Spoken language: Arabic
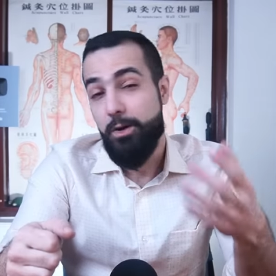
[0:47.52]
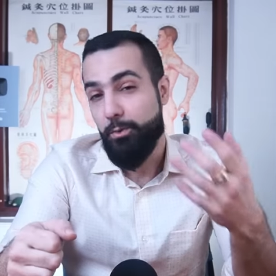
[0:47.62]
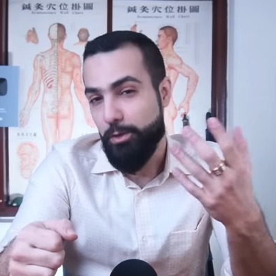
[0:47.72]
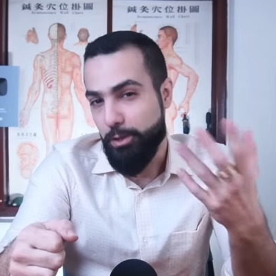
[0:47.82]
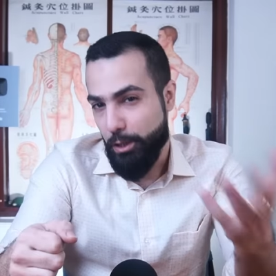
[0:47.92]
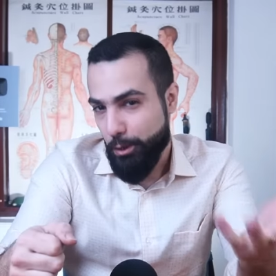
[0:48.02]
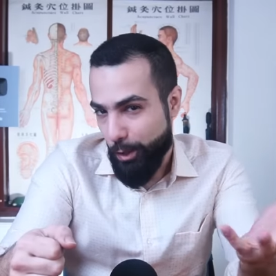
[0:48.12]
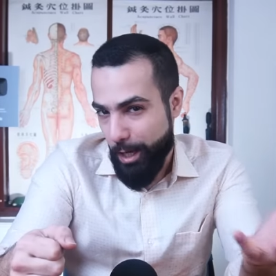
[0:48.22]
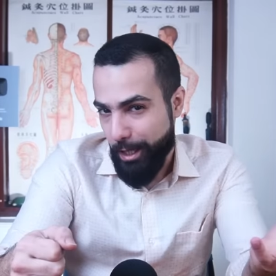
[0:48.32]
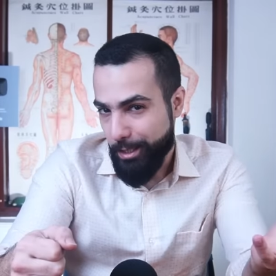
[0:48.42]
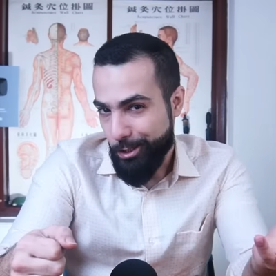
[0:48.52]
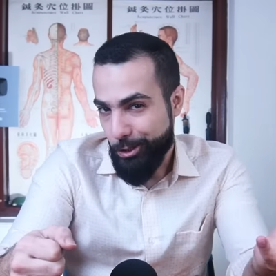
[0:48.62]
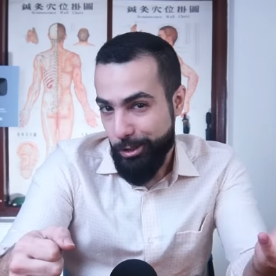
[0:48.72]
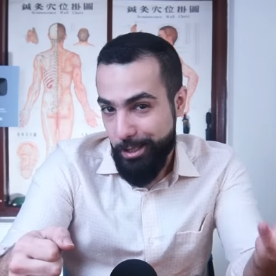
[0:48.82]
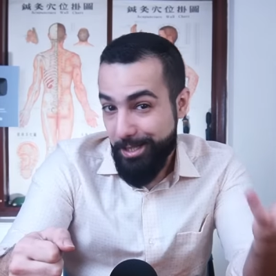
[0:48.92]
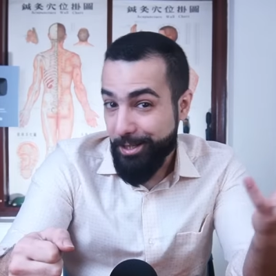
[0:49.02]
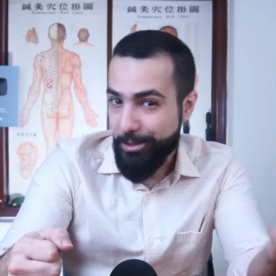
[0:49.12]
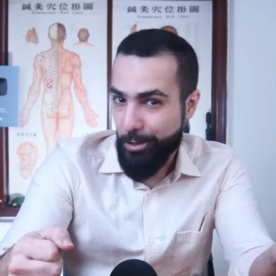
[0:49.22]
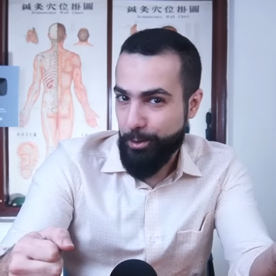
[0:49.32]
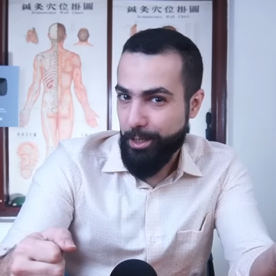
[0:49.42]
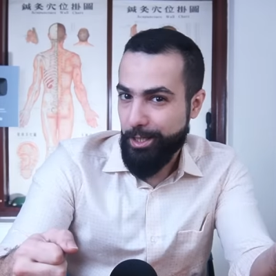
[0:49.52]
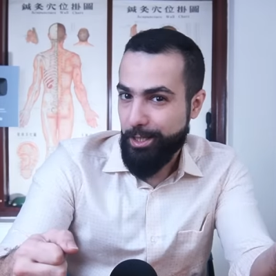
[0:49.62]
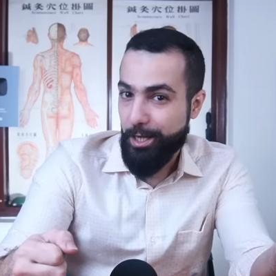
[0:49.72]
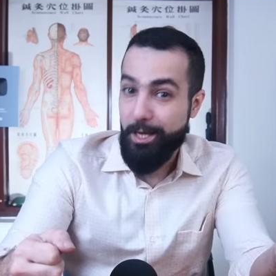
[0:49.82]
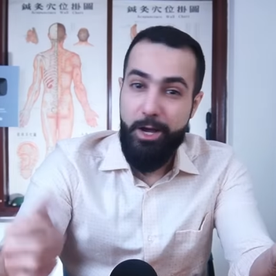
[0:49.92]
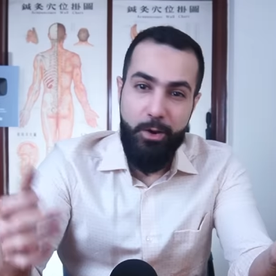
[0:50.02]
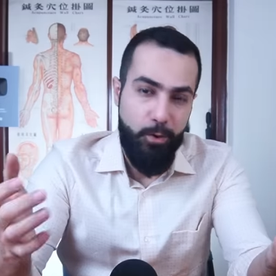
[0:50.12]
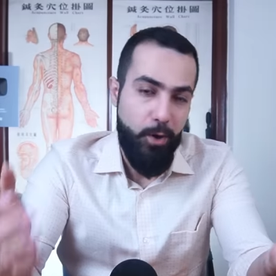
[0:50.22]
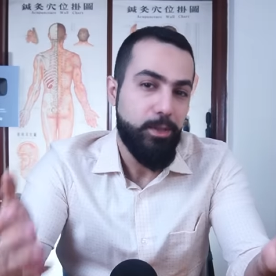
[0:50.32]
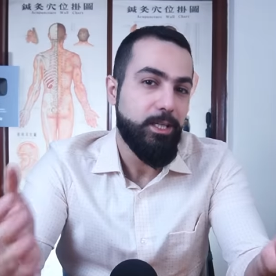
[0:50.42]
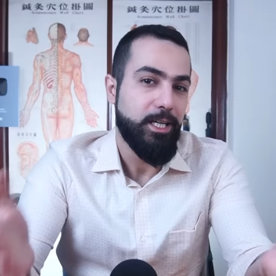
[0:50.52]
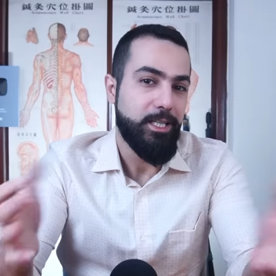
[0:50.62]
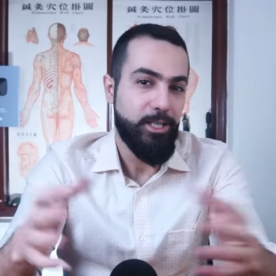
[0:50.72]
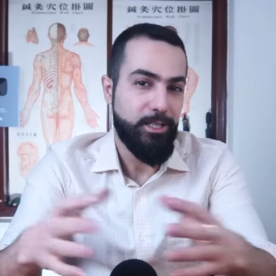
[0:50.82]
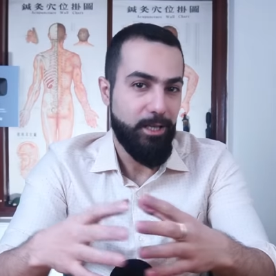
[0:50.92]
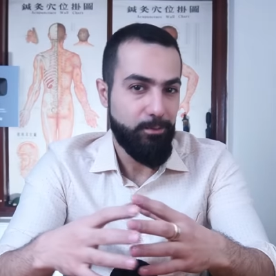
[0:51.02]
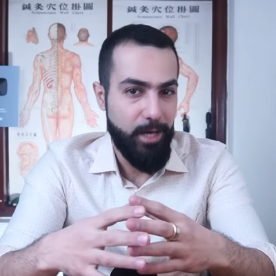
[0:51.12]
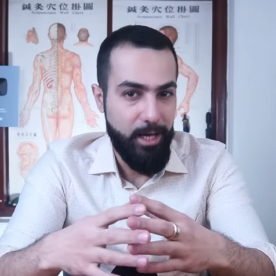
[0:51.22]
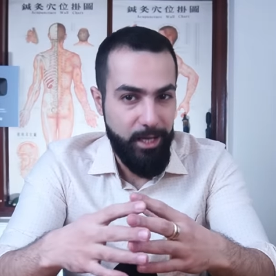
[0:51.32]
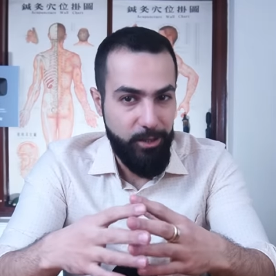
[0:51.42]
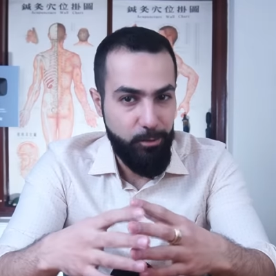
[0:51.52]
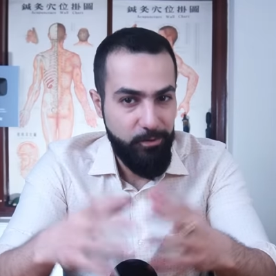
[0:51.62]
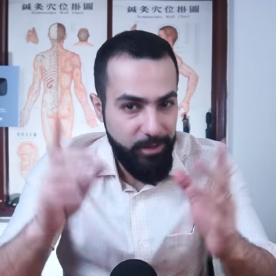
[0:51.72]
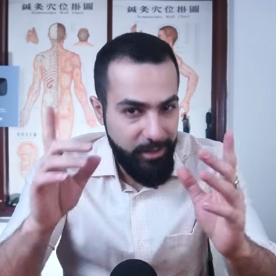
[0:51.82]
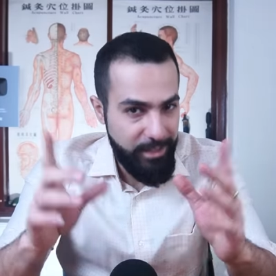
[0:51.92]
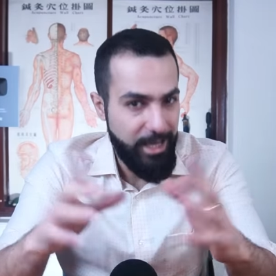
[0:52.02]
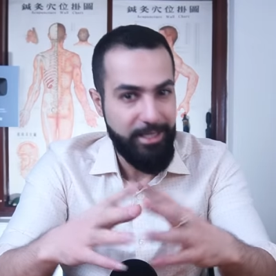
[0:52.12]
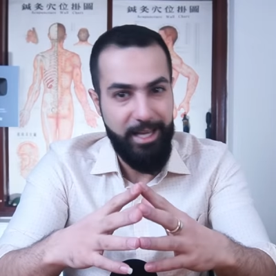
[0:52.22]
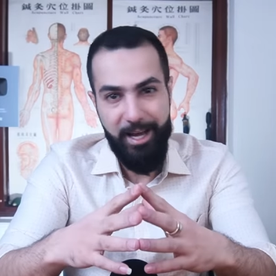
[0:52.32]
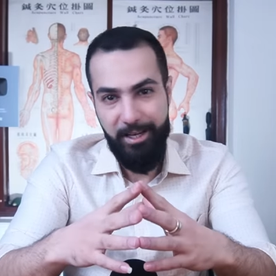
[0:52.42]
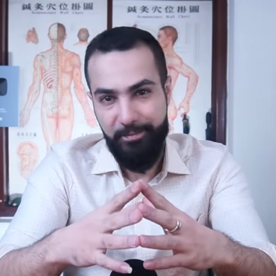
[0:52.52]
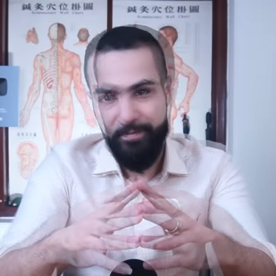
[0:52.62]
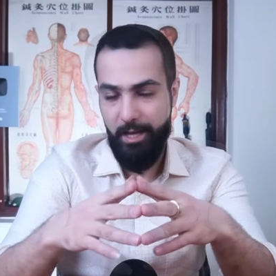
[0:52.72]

ورجعت له الحياة الجنسية الطبيعية وهو سعيد جدا بحياته بفضل الله تعالى